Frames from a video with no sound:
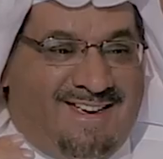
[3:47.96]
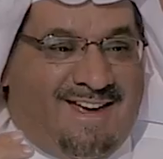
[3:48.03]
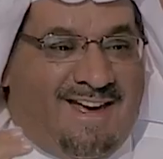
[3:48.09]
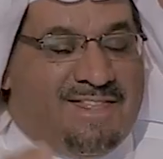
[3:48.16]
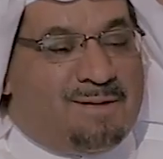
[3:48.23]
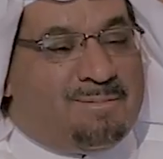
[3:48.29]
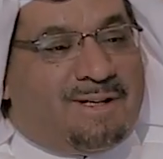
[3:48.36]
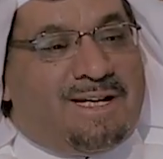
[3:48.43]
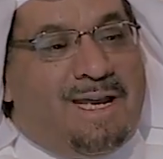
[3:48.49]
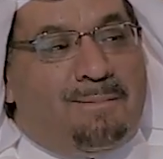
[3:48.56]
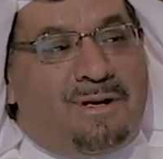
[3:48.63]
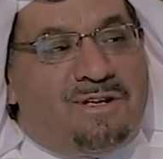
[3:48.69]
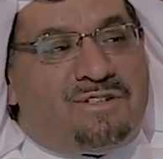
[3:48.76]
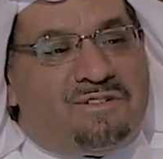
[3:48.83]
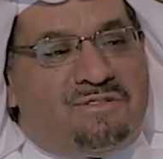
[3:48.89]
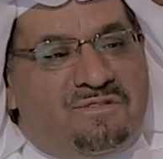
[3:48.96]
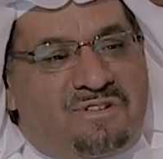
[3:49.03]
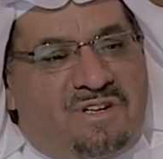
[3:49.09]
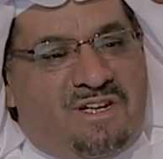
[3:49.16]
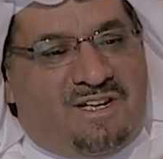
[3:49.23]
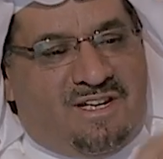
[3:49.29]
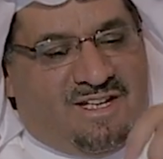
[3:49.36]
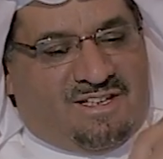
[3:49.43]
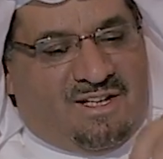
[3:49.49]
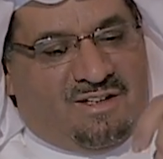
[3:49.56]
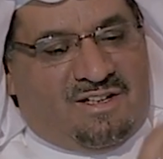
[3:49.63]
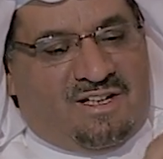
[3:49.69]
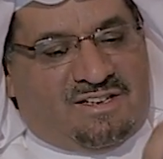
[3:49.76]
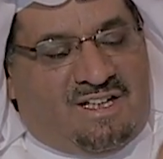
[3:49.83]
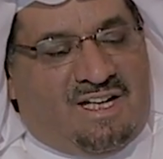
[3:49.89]
هذا برنامج
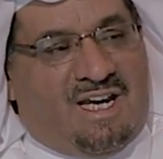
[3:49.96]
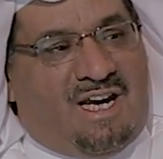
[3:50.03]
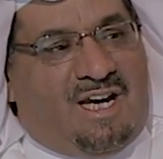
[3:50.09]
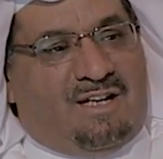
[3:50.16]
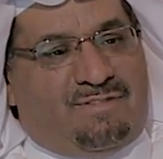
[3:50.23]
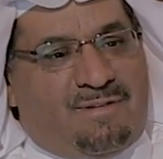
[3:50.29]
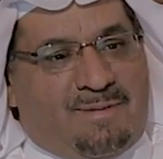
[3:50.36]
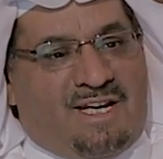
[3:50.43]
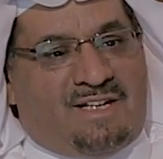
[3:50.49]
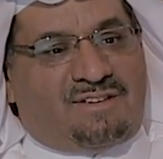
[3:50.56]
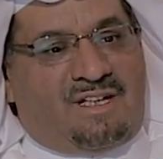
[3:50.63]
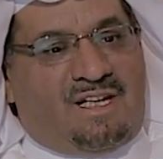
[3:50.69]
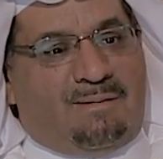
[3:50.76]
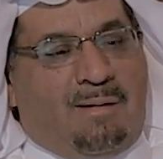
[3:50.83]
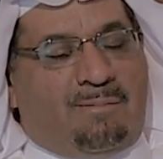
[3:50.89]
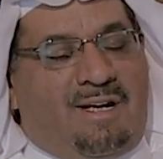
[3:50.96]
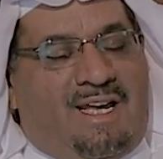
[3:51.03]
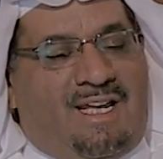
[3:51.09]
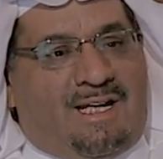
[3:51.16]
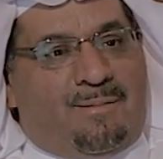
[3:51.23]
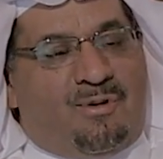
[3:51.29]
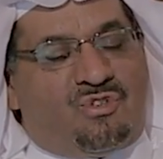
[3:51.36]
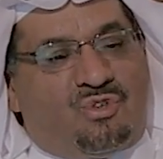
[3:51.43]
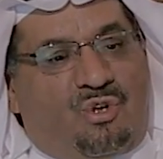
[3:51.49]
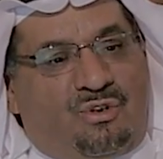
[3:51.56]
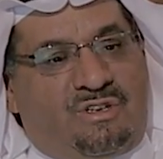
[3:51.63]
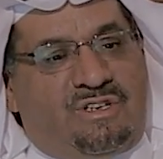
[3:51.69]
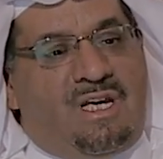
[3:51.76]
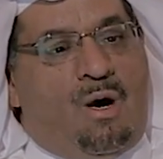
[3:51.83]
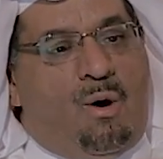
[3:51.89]
يتنقل في مناطق المملكة العربية
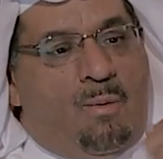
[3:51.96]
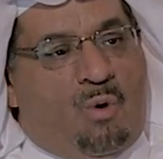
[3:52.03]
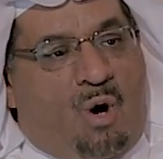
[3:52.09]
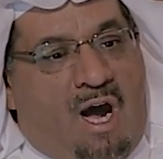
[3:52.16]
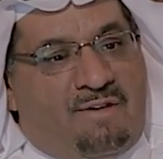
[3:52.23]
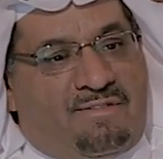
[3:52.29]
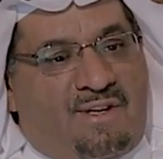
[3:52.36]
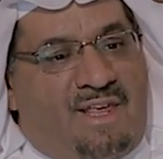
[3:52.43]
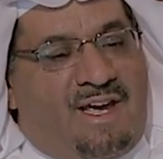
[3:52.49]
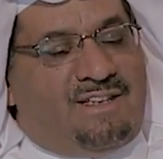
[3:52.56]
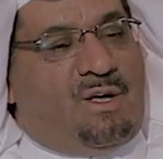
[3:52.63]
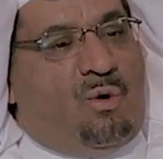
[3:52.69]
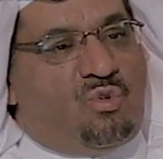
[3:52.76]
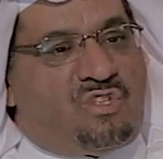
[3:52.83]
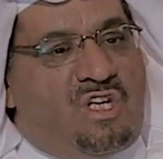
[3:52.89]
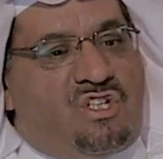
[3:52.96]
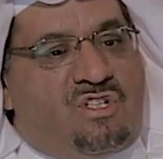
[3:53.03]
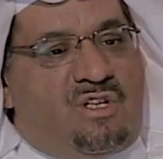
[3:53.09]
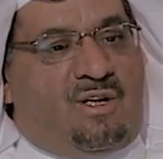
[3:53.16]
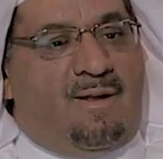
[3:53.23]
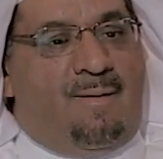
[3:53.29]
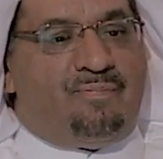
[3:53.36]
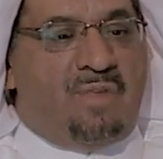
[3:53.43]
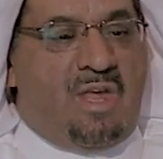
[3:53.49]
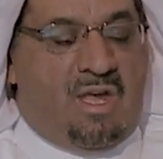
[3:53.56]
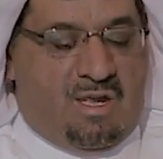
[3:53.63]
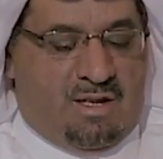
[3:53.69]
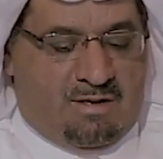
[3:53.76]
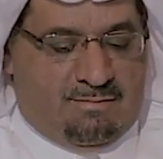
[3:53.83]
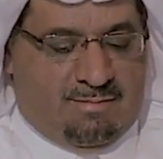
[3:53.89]
السعودية ومحافظاتها ويسجل
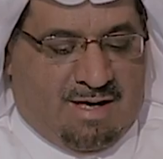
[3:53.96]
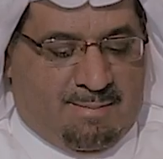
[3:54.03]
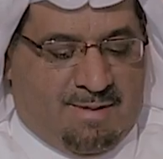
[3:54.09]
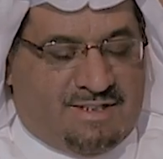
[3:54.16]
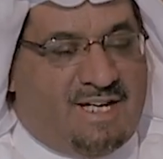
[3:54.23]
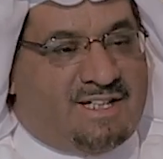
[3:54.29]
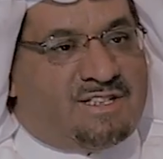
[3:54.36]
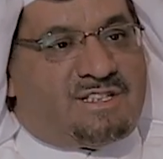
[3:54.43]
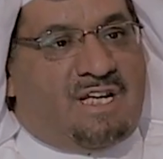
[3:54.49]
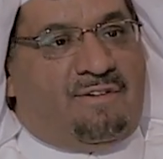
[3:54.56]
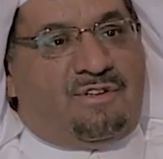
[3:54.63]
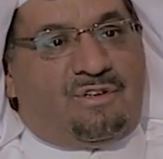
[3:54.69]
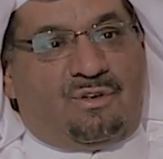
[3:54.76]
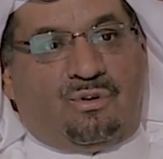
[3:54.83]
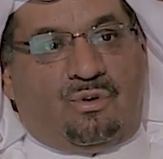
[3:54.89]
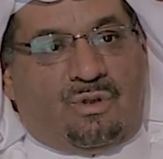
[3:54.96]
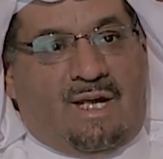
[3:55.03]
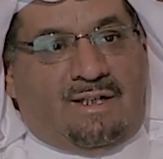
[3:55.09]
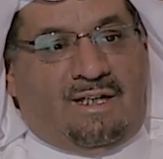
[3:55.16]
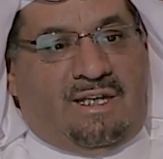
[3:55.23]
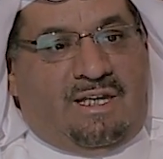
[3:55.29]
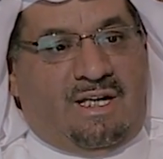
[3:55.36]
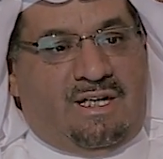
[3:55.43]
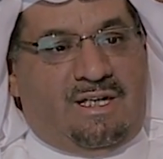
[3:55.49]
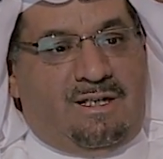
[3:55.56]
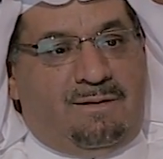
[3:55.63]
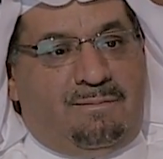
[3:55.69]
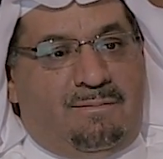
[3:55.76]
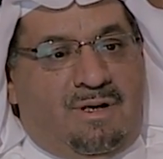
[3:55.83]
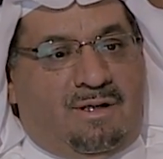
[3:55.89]
مع مدارس تحفيظ القرآن
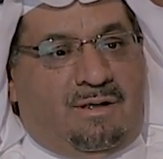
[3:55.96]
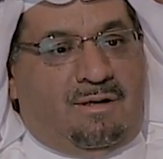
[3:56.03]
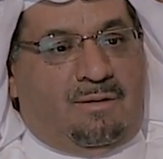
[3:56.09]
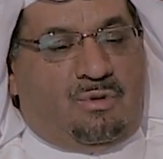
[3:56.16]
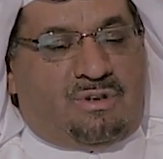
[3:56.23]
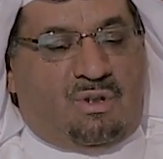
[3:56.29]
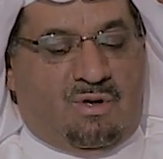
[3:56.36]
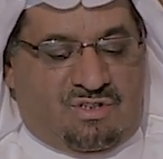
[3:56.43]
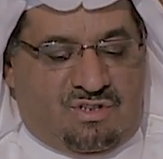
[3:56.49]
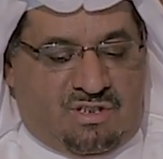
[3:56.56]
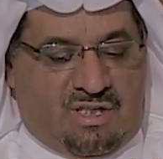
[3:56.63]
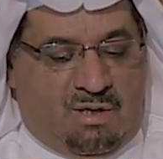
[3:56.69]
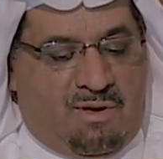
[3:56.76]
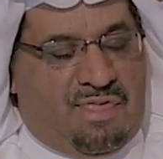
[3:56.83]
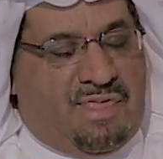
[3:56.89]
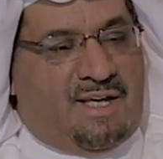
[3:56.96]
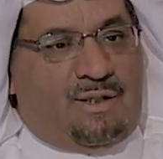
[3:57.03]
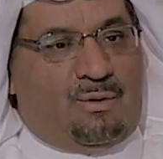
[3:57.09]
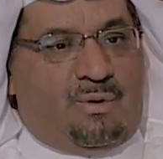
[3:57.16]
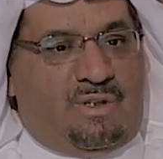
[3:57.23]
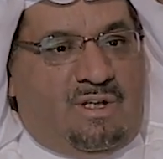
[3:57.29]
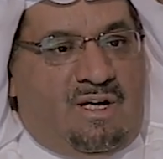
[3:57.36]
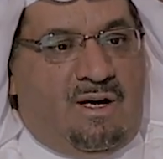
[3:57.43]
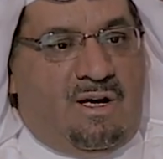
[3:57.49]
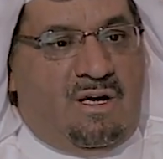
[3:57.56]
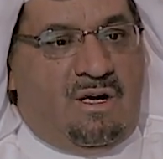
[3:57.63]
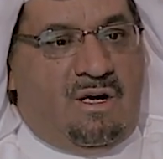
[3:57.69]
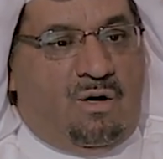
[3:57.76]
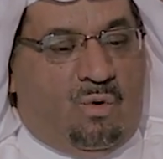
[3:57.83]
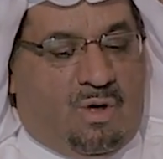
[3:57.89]
الكريم المتوسطة والثانوية
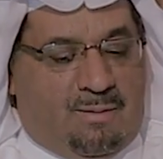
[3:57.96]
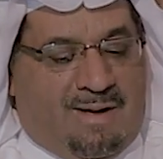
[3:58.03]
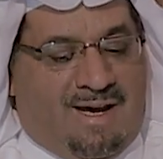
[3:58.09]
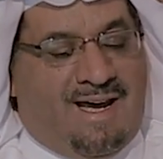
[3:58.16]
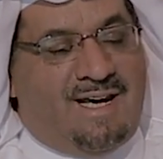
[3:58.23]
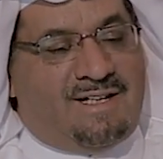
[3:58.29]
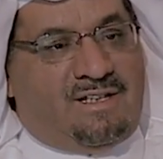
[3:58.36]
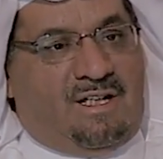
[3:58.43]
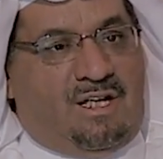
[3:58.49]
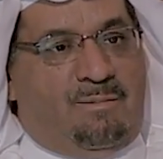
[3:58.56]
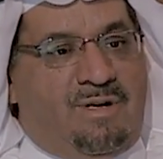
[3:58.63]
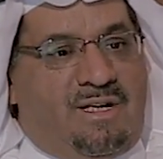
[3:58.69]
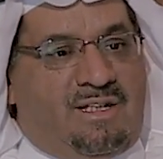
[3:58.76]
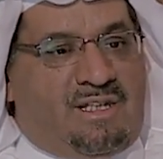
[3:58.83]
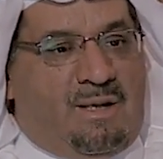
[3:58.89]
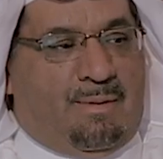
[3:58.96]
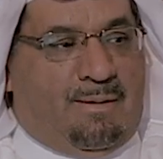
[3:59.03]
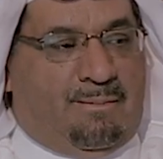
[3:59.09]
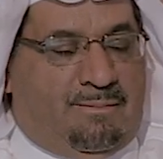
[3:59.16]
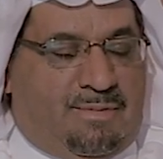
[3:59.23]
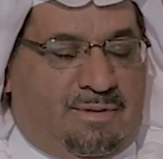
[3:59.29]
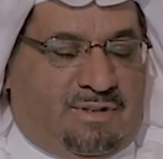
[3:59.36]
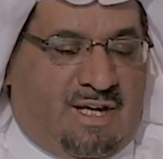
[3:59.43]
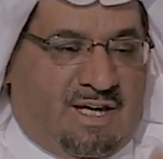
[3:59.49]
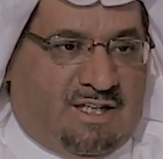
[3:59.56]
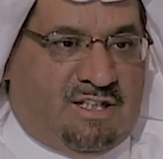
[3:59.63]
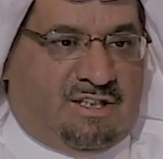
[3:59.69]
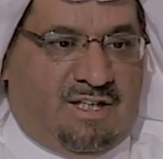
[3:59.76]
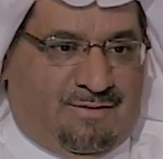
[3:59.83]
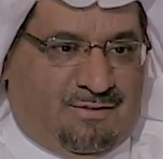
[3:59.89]
والمعاهد العلمية طبعا
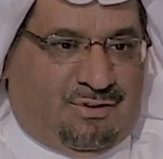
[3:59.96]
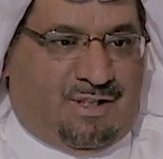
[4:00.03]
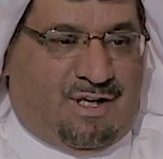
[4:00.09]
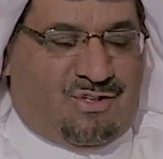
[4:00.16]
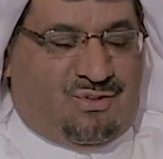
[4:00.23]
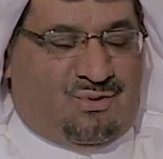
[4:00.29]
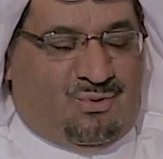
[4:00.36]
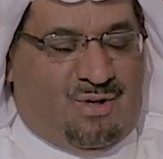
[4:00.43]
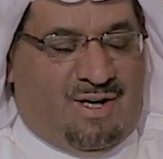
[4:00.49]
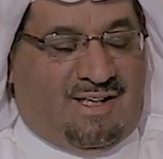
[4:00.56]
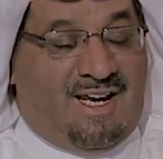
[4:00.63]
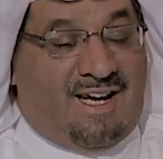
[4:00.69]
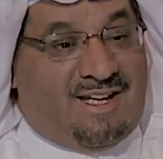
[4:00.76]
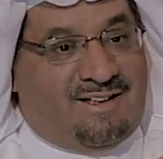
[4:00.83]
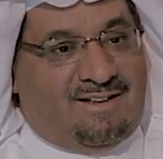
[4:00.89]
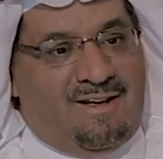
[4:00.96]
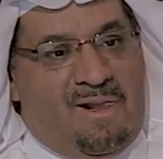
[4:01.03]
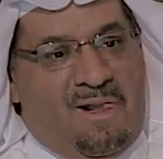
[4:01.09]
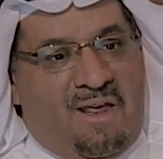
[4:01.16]
بالتأكيد هي في الدرجة الأولى لكن